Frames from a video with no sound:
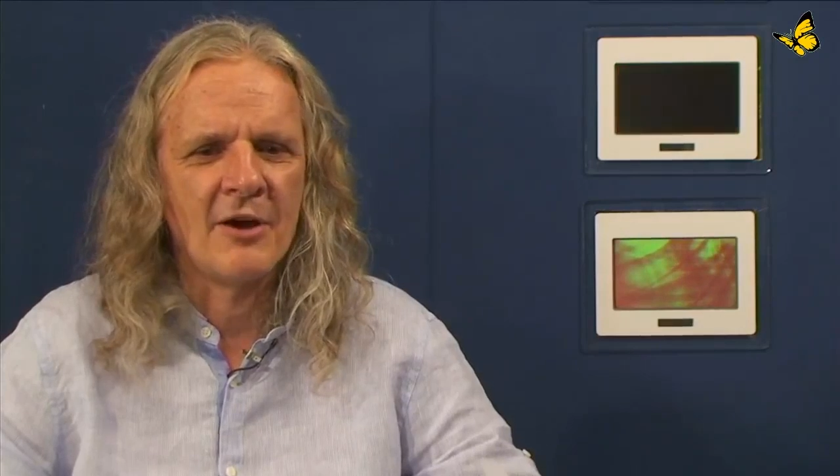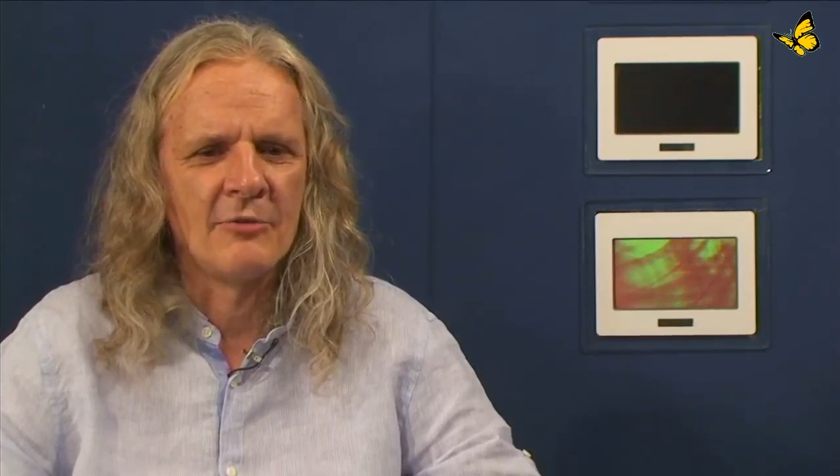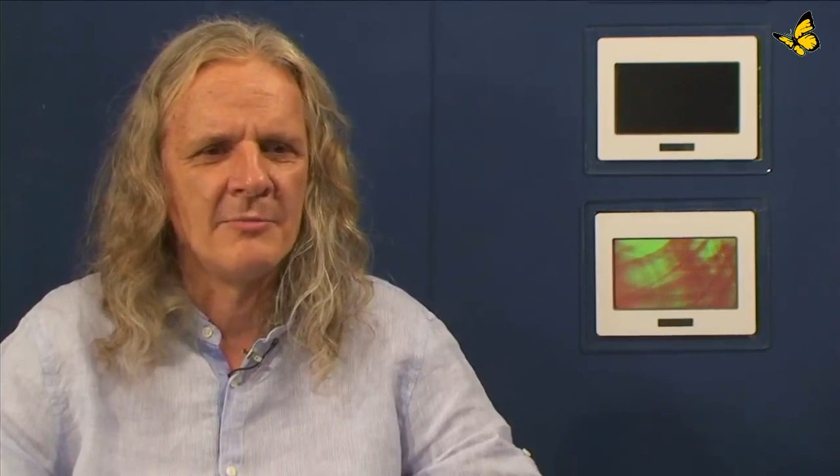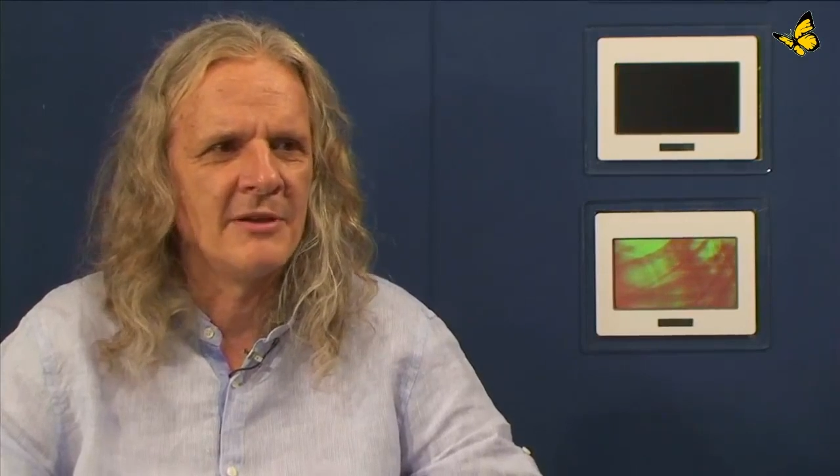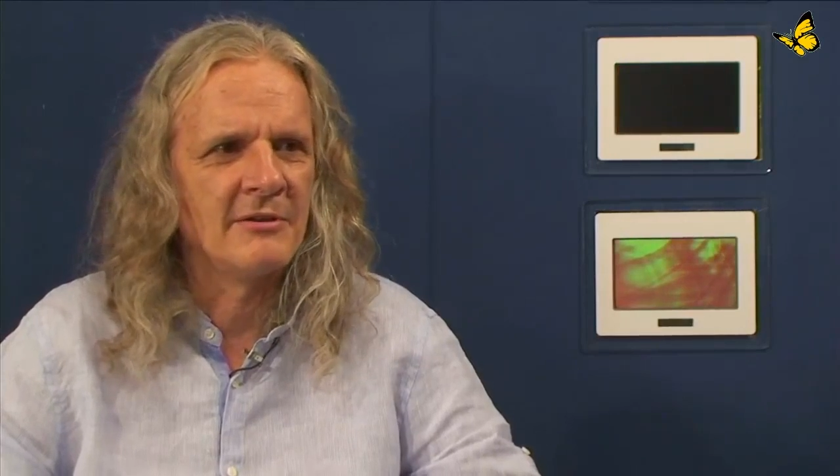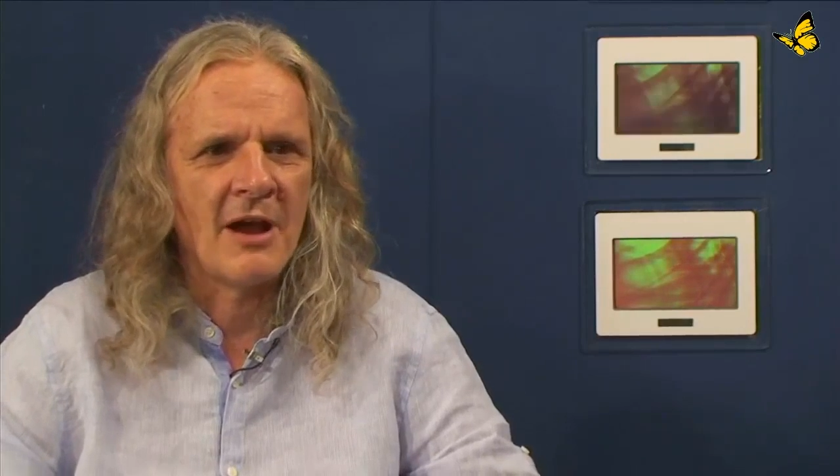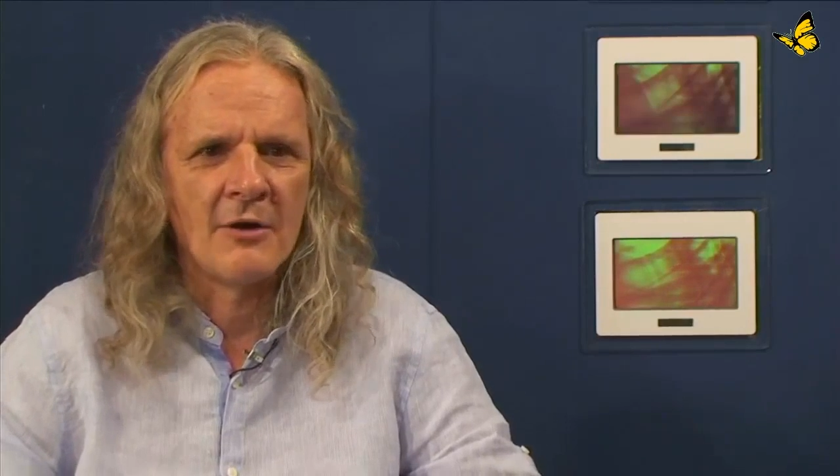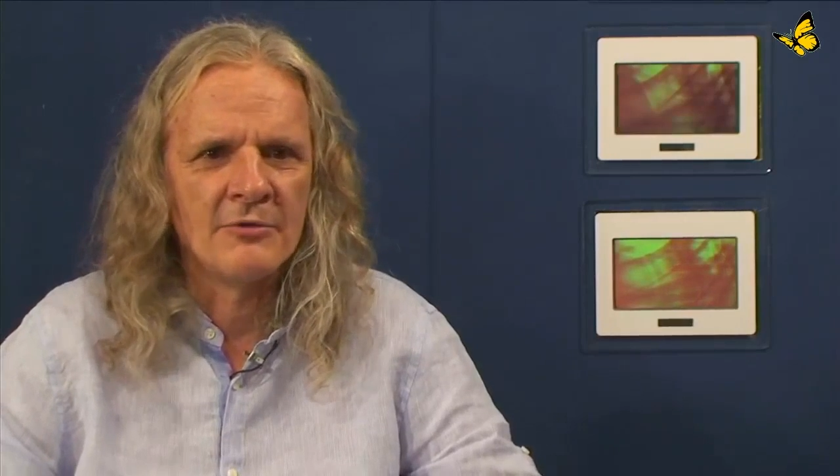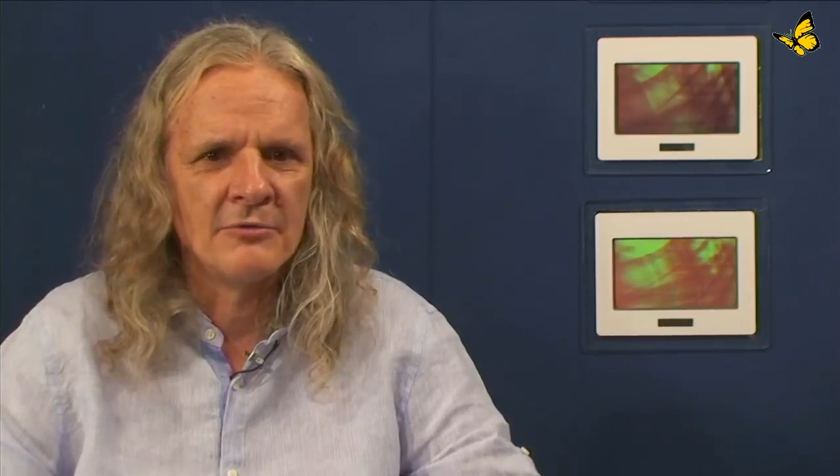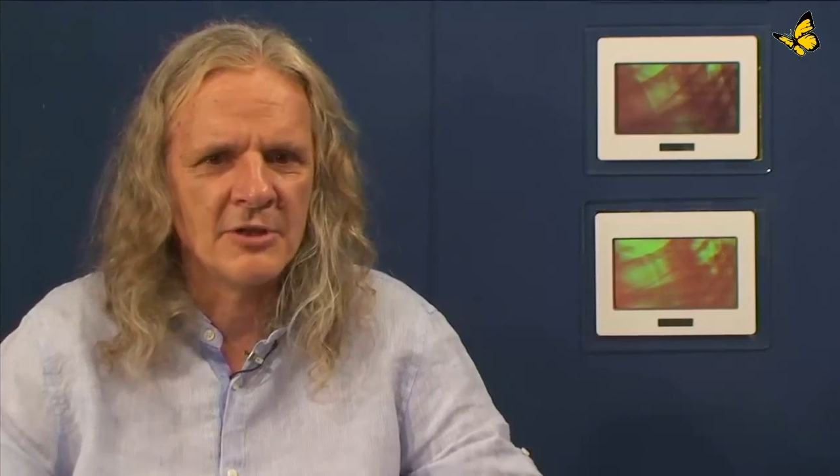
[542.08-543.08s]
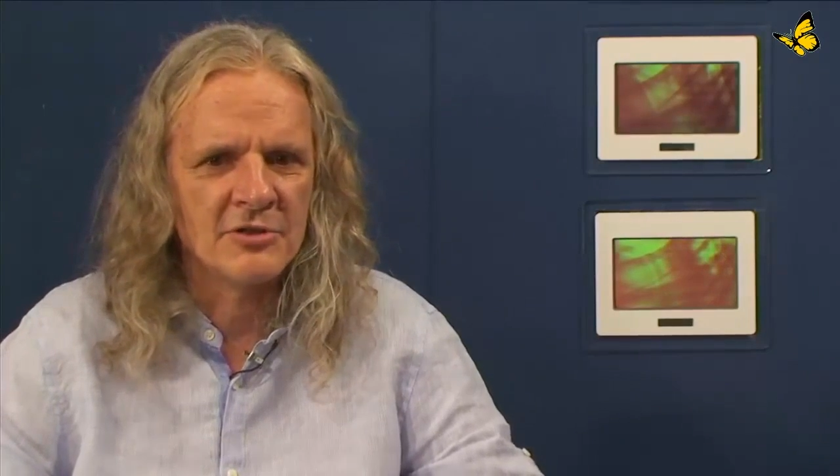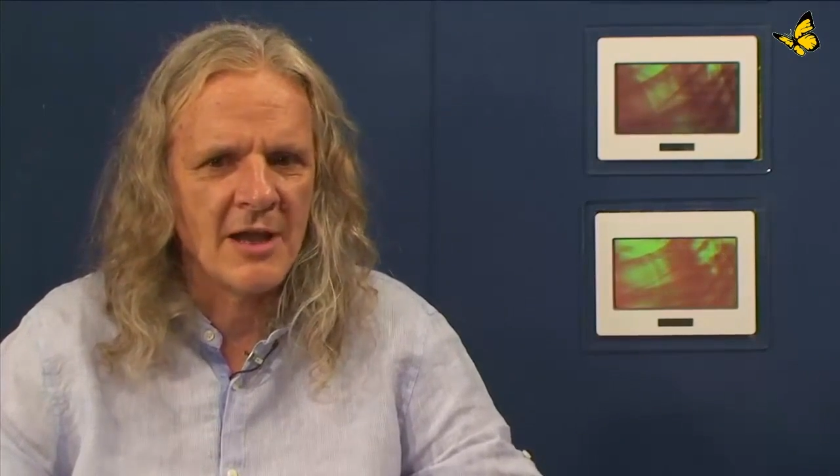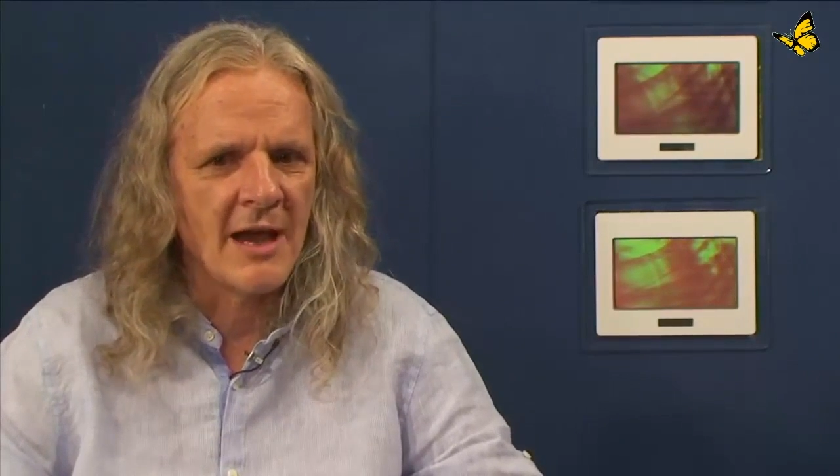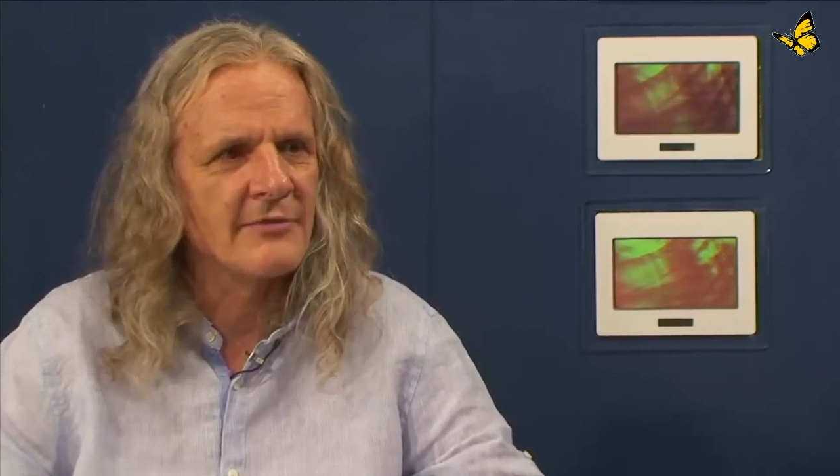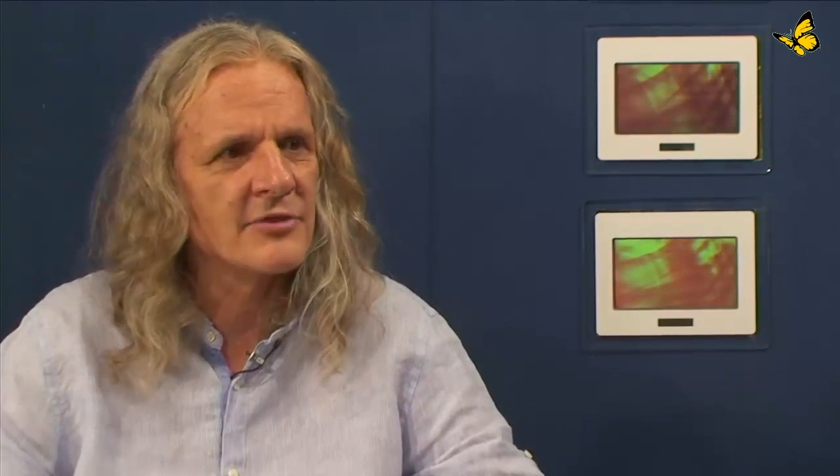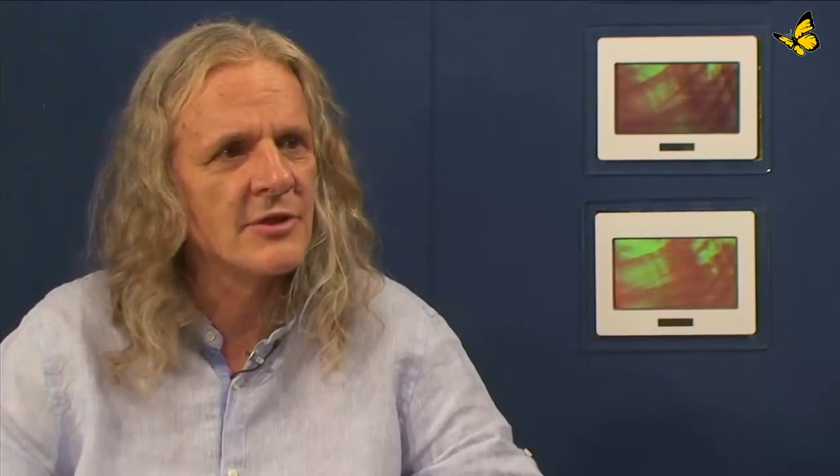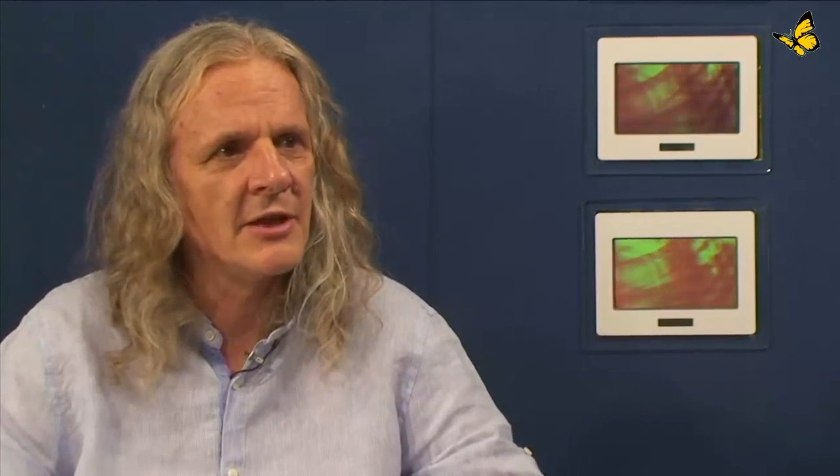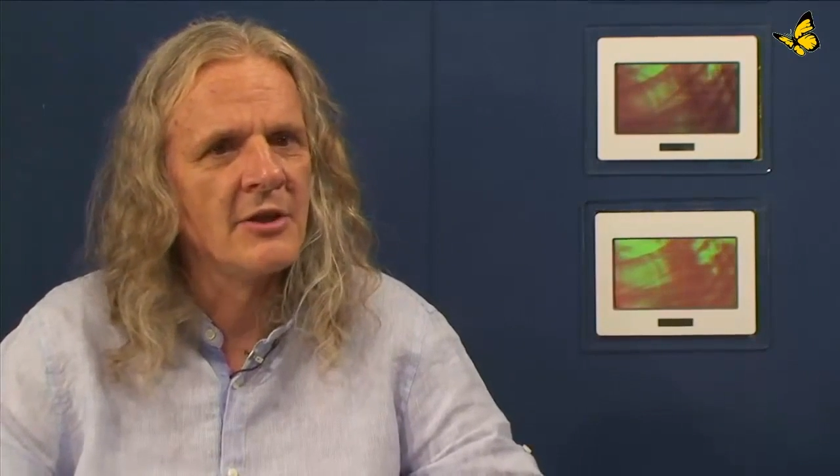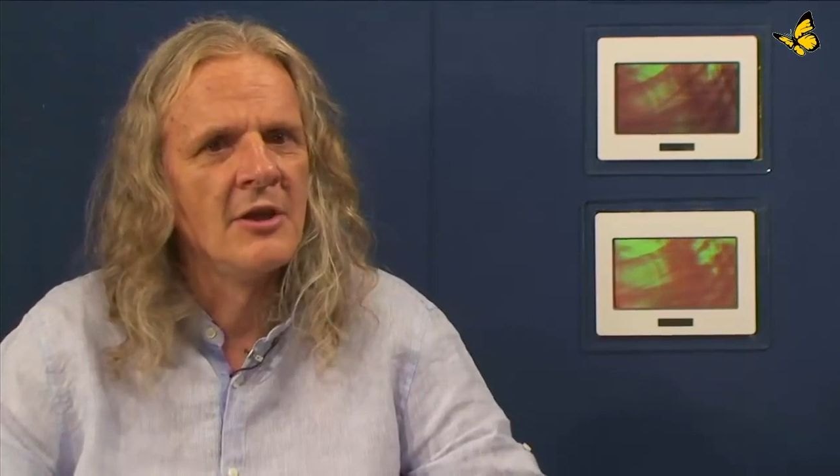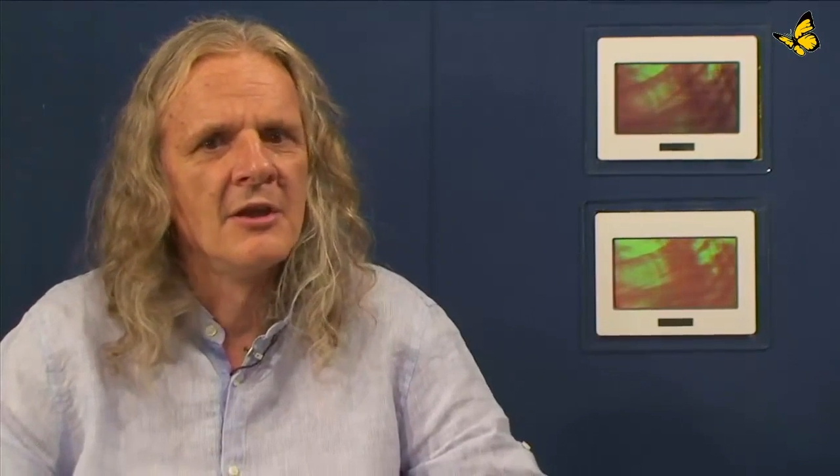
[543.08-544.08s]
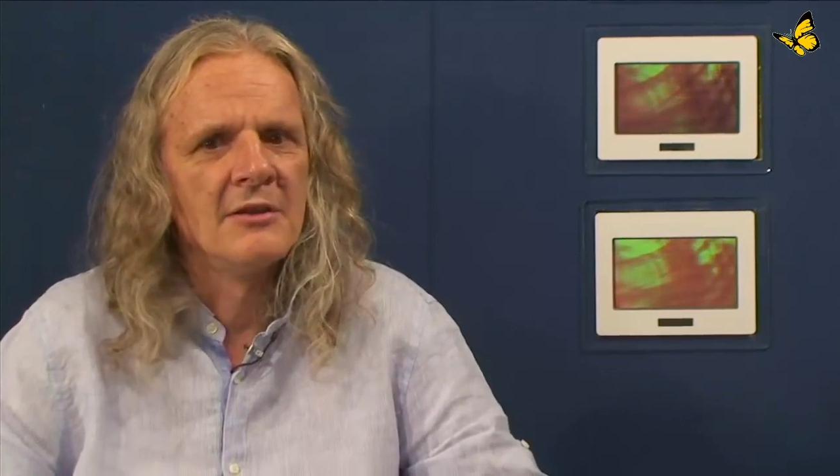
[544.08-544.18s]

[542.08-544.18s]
dass Kaugummi kauen unter Strafe steht,